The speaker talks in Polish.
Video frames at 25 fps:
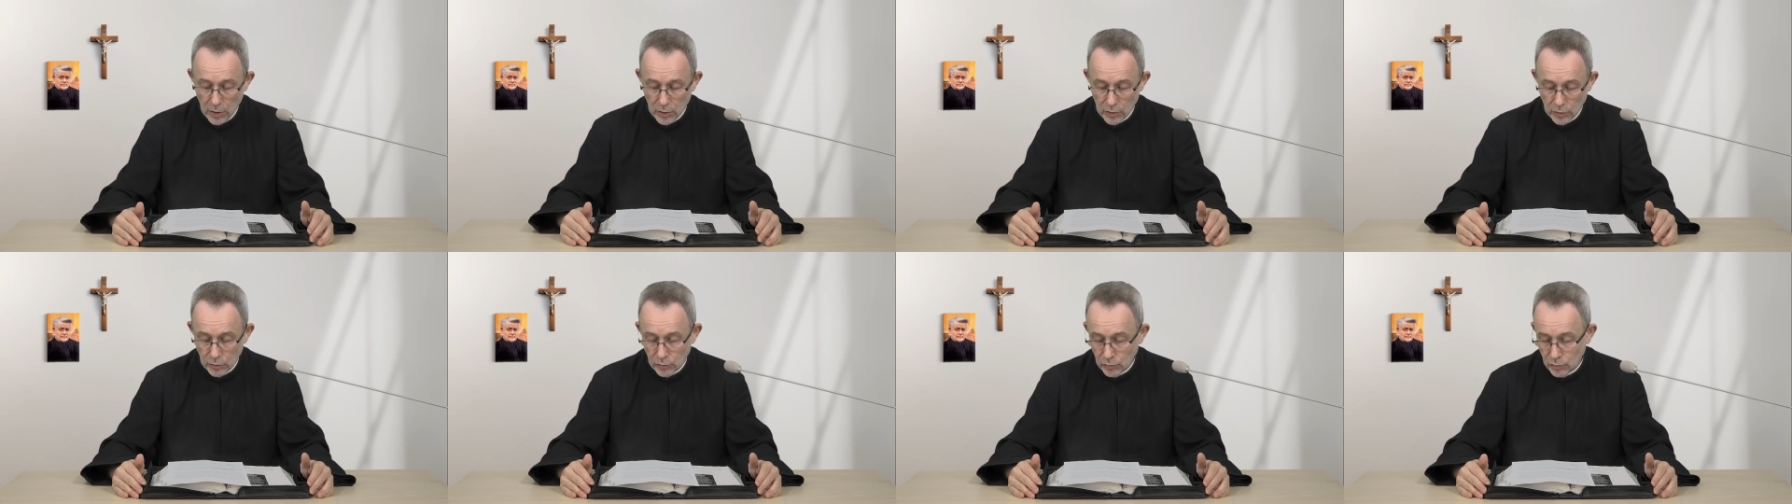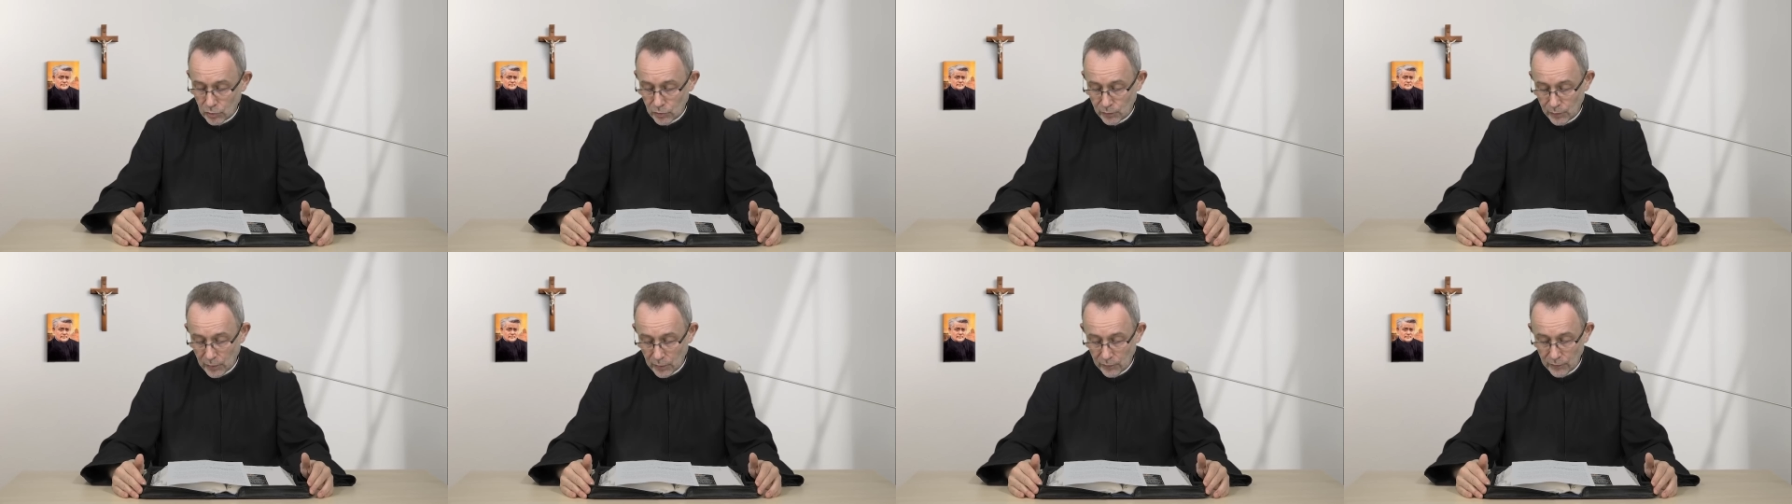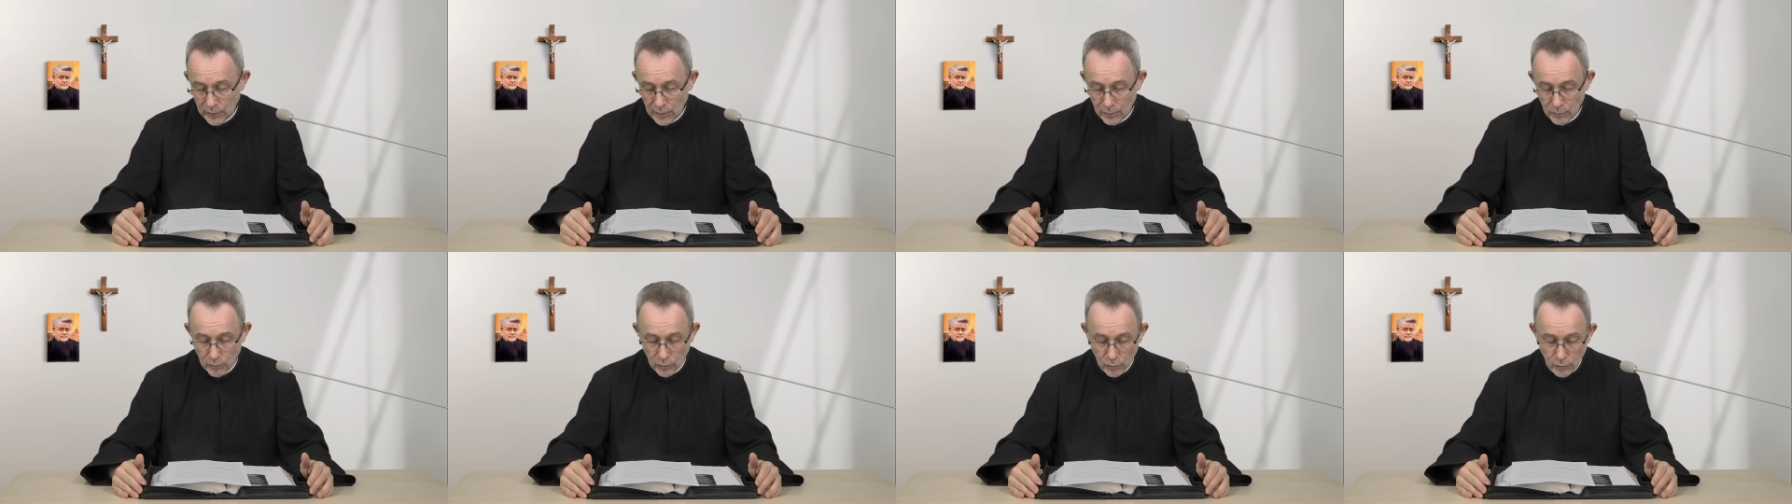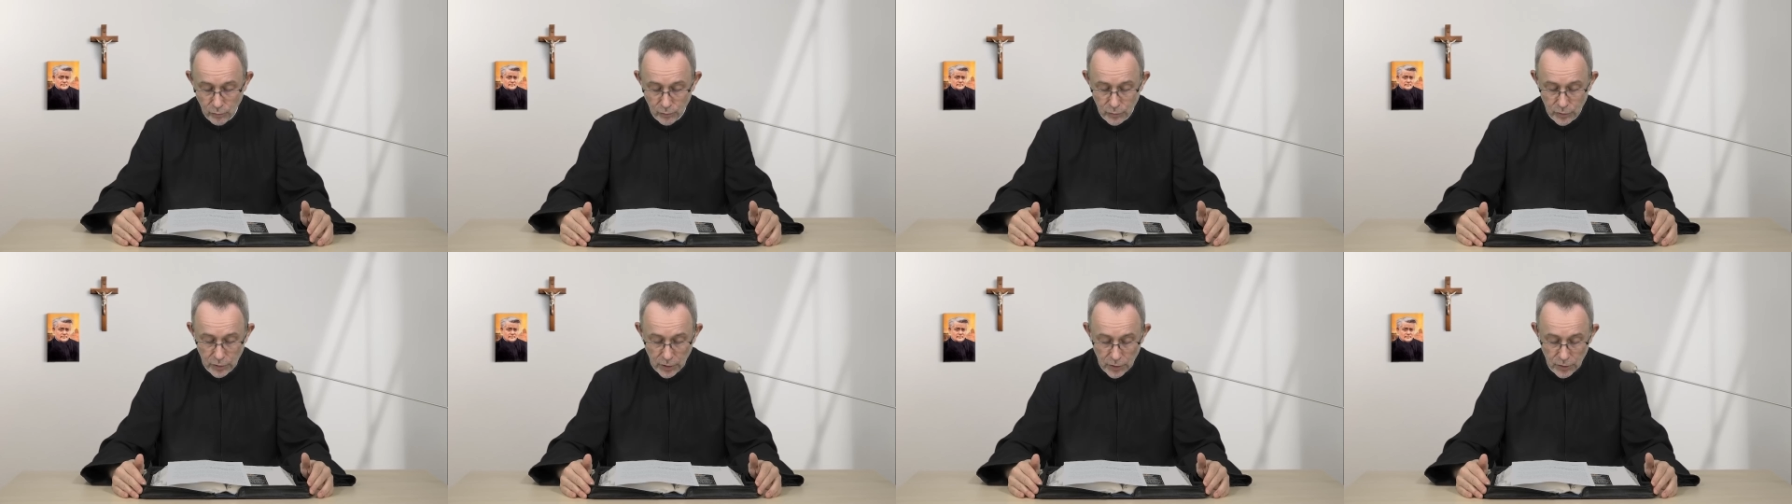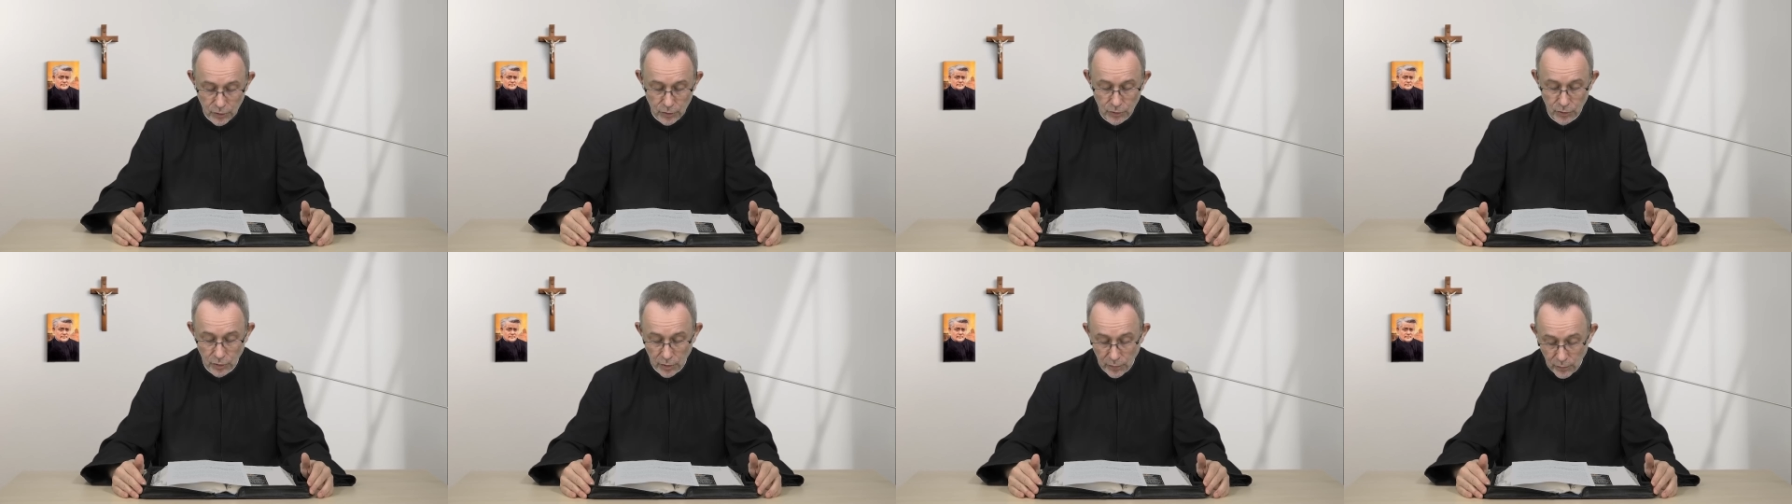Już bowiem
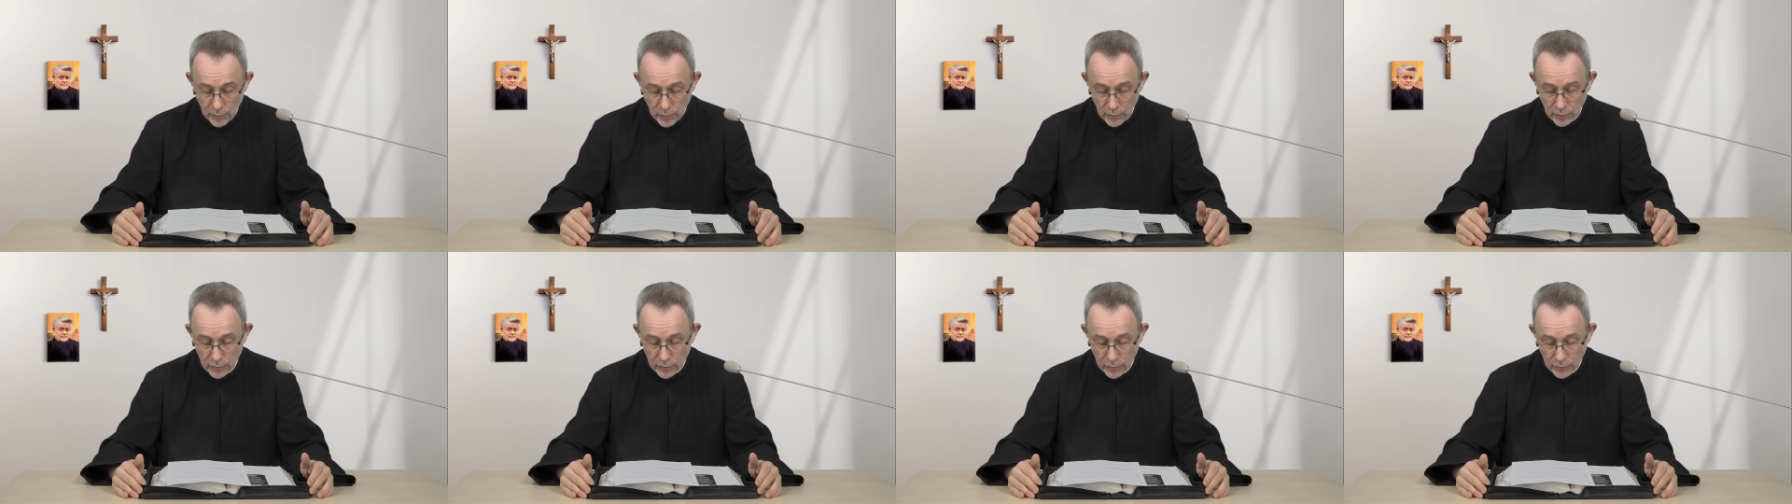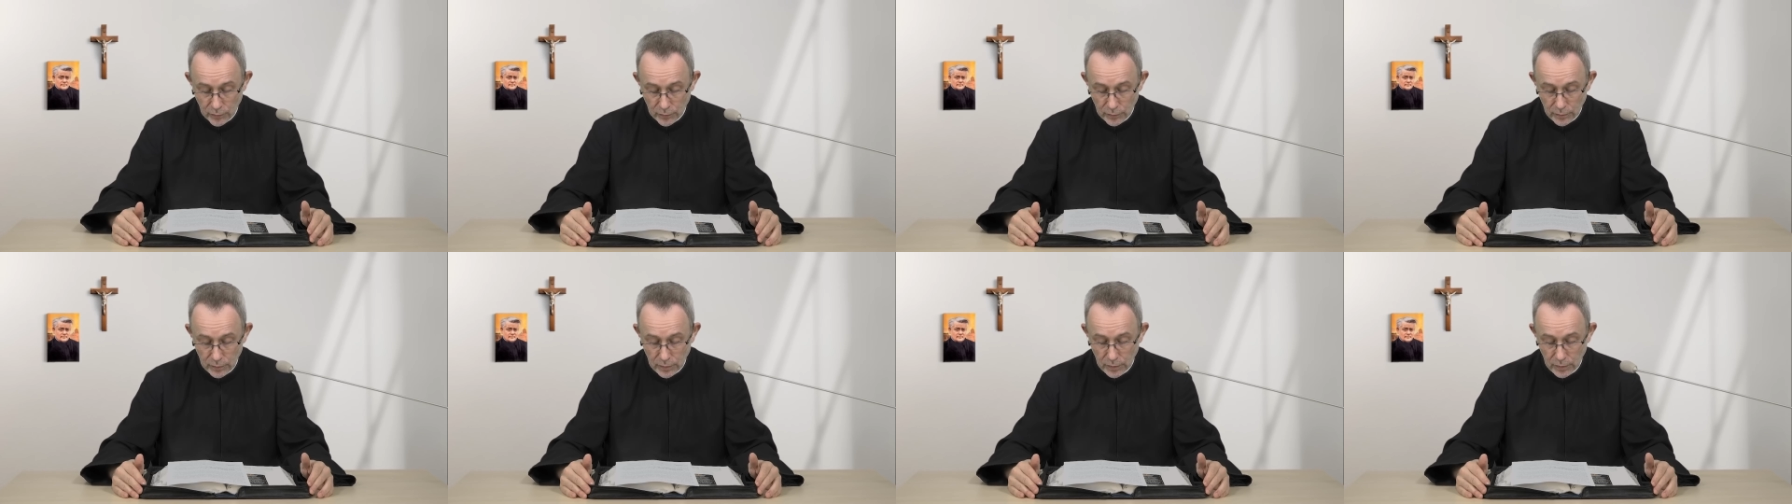umrzeć nie mogą,